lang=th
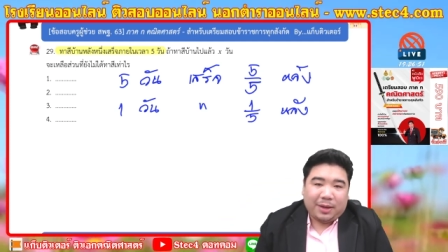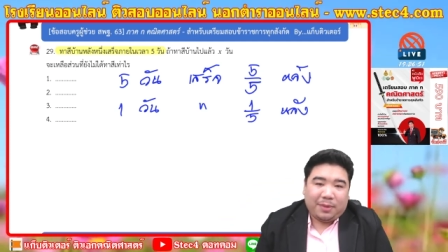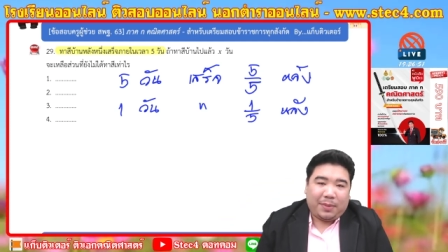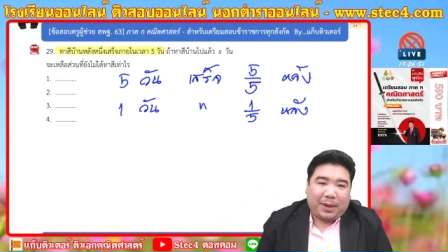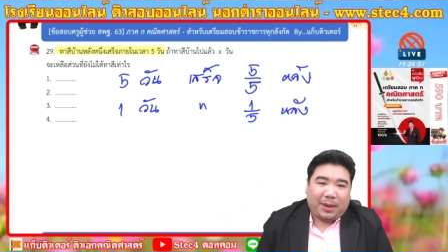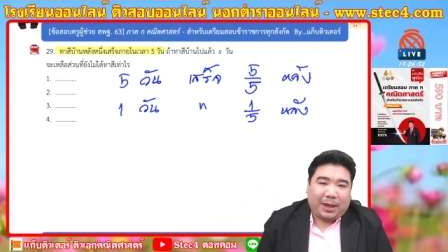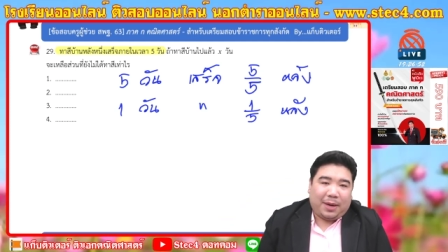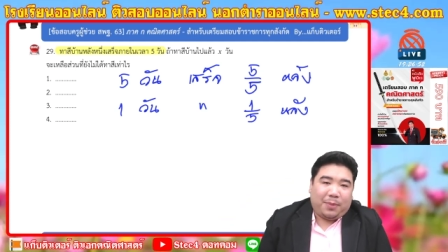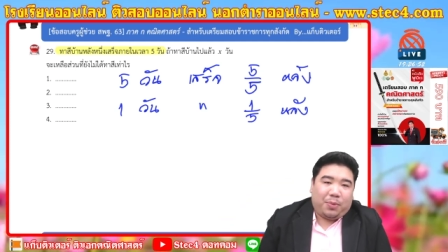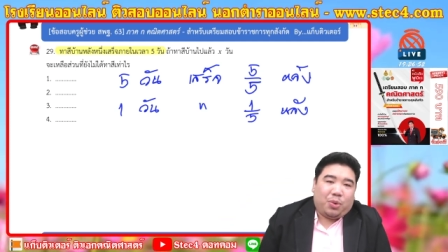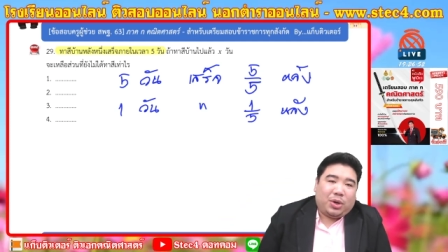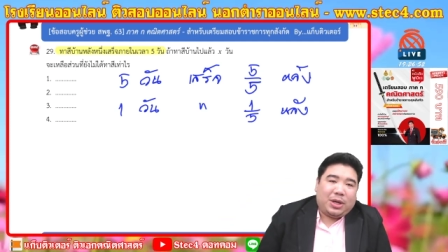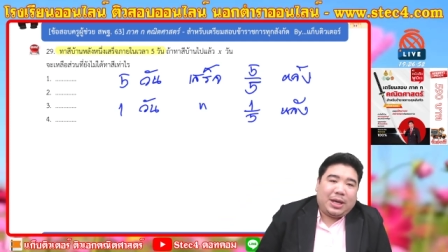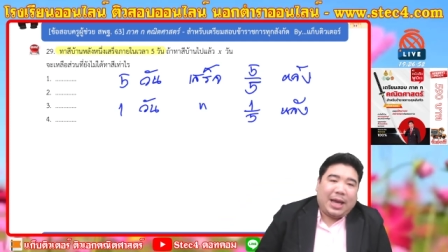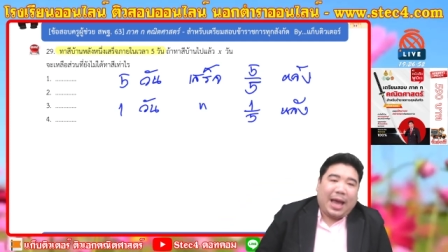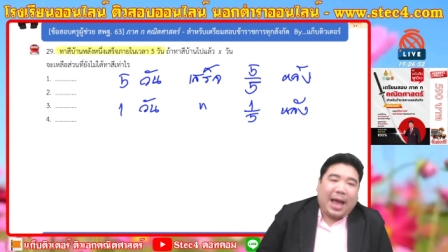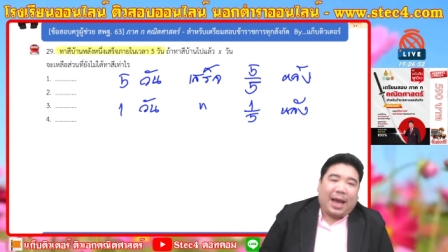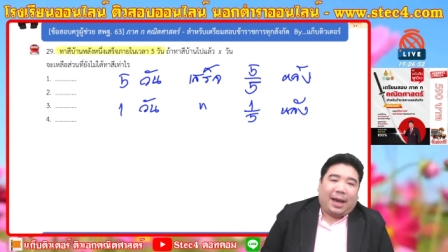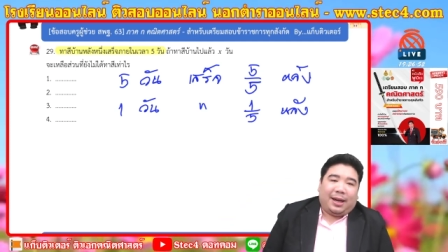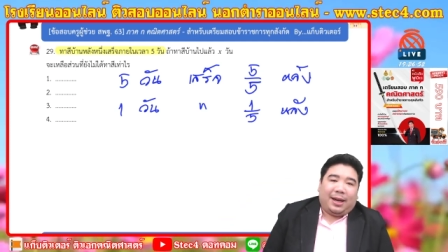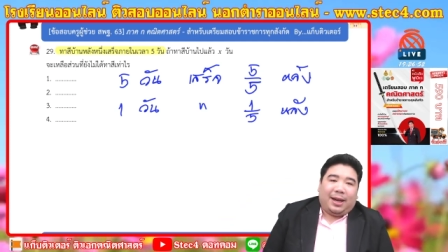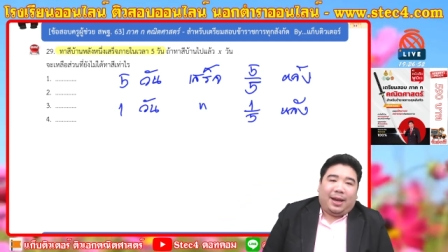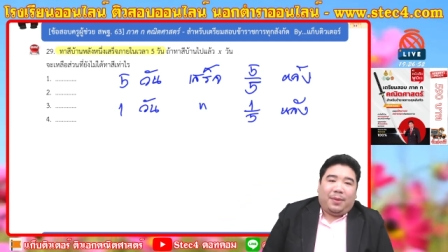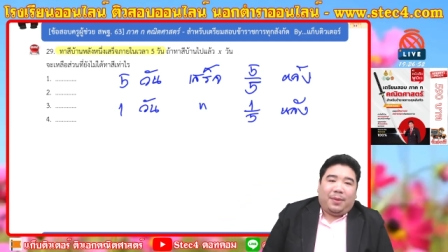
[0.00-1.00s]
มันก็พูดยา
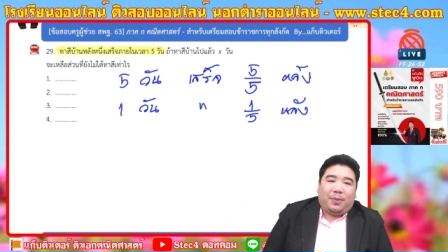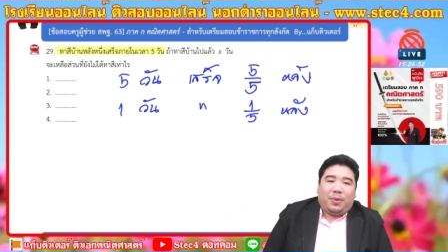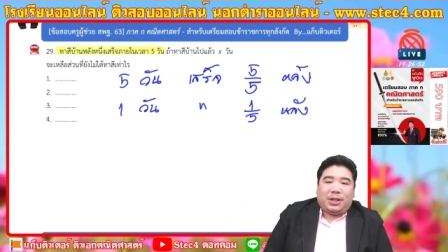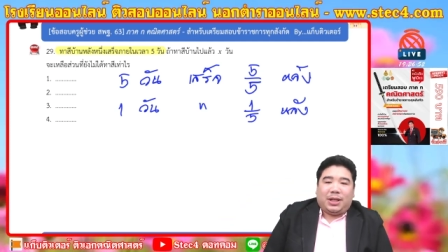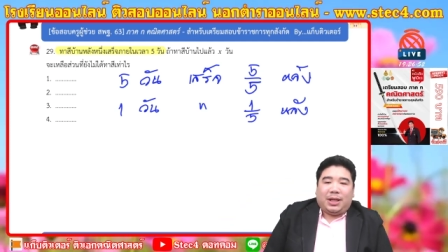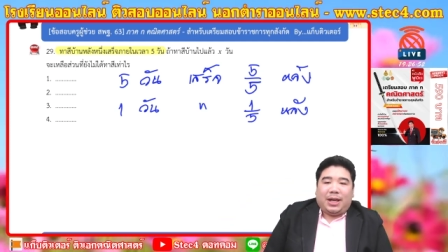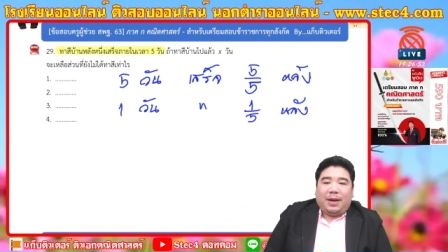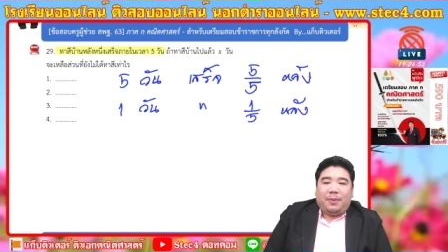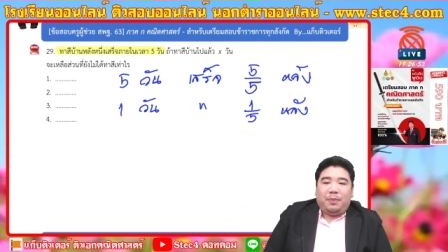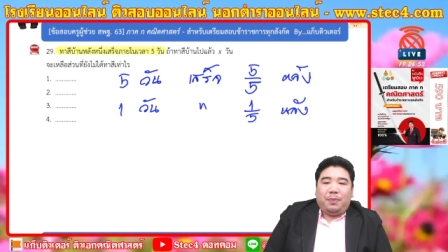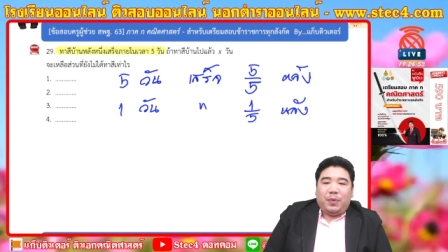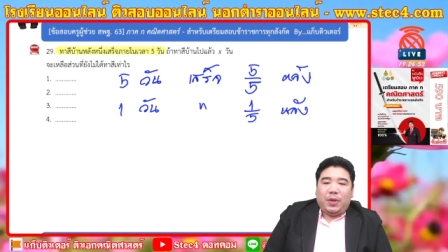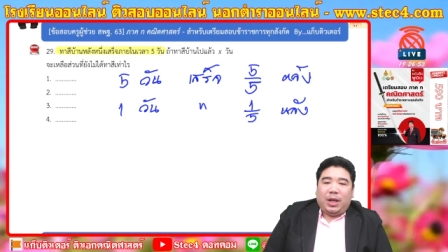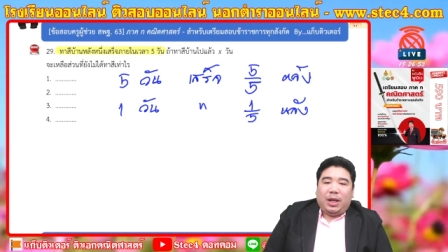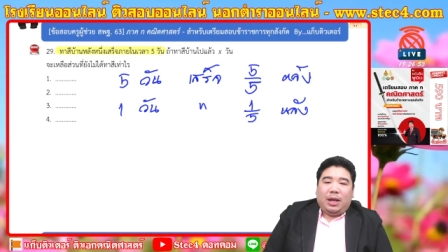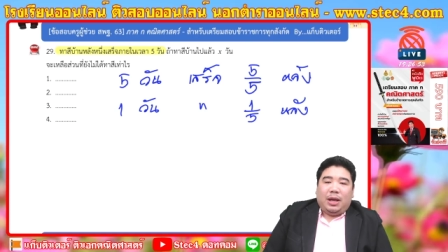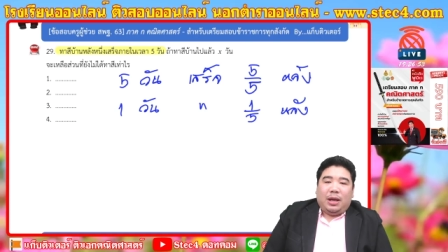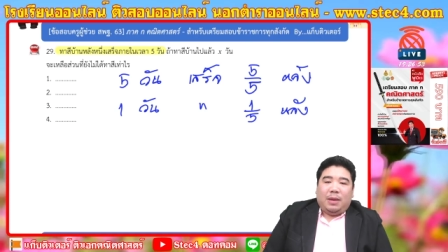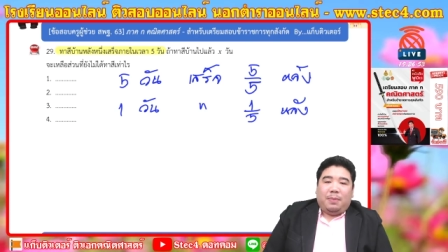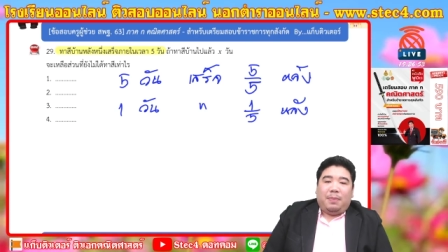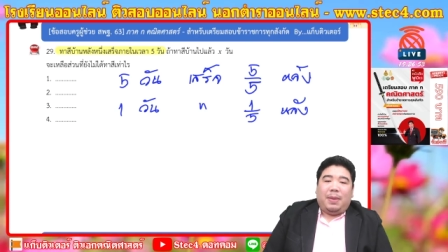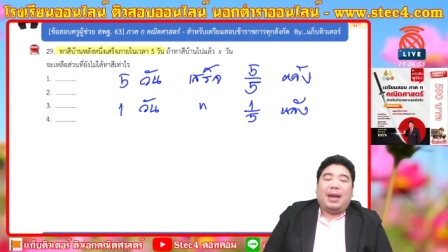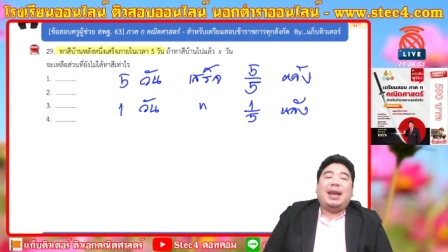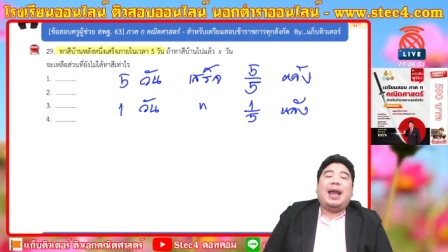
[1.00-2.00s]
กนะเพราะฉะนั้น
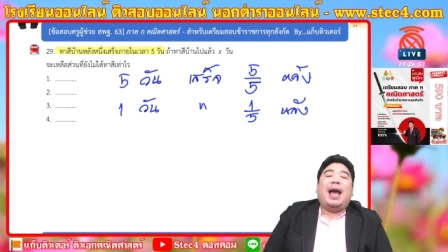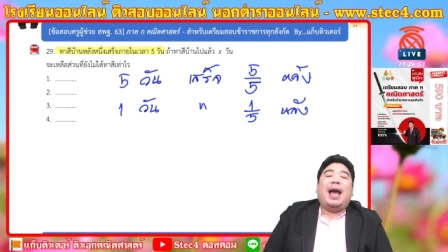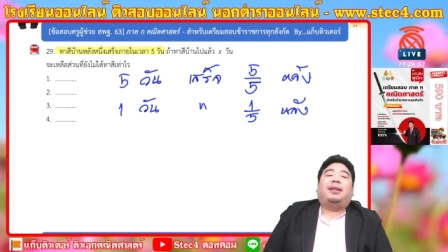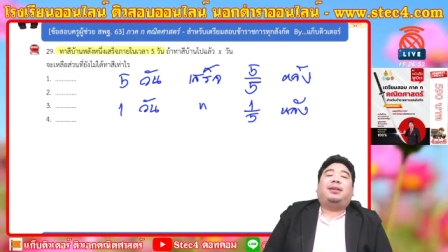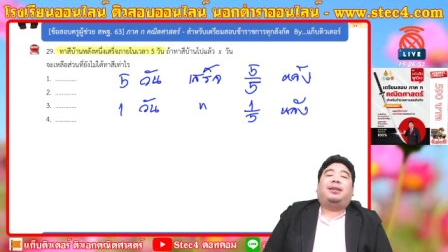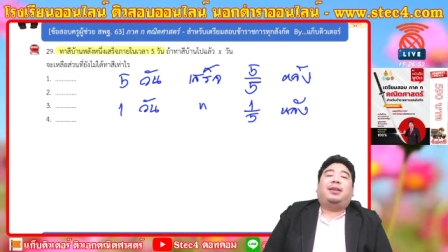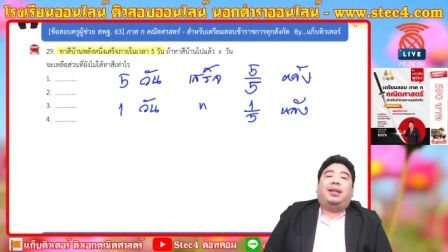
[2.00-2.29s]
เป็นหน้า